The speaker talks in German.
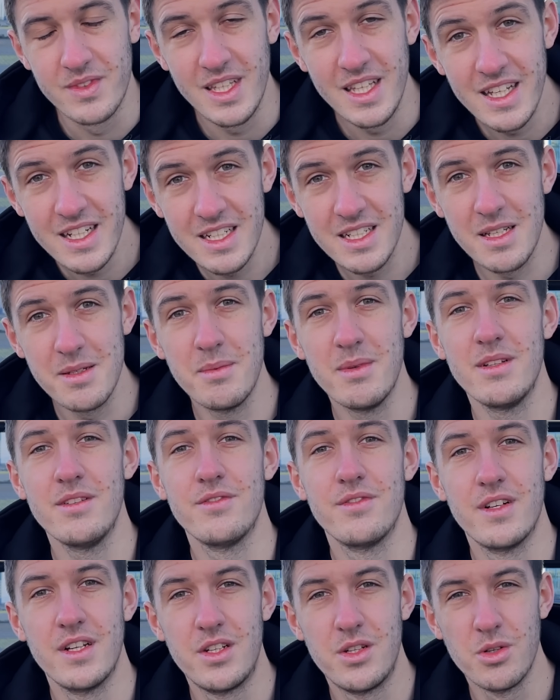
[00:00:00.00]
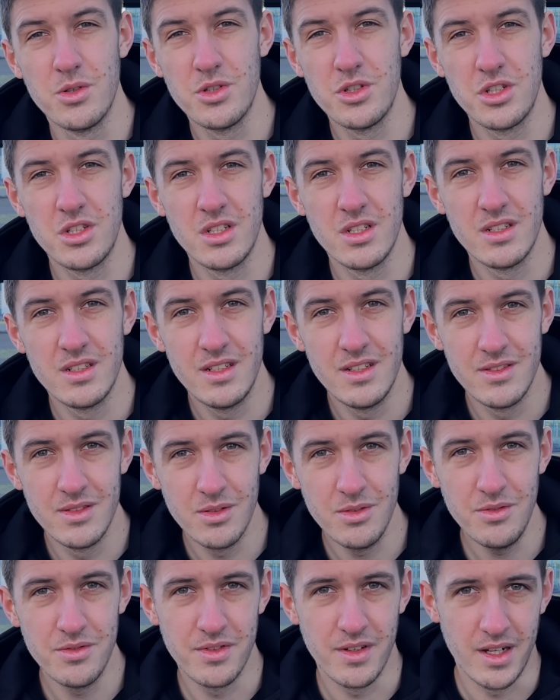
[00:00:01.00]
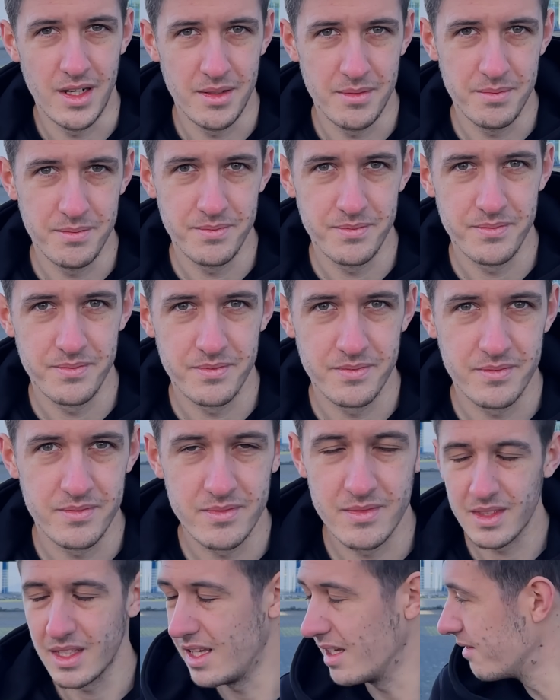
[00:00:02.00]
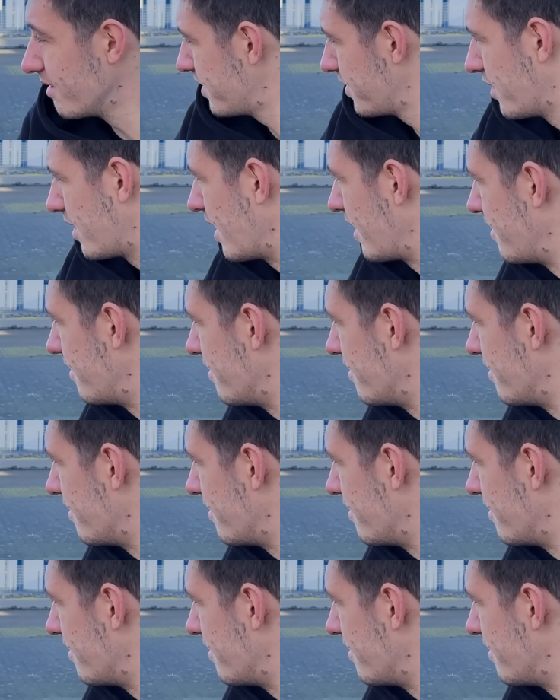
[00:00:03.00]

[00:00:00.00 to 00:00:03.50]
Irgendjemand vertuscht diesen Unfall. Irgendwas wurde an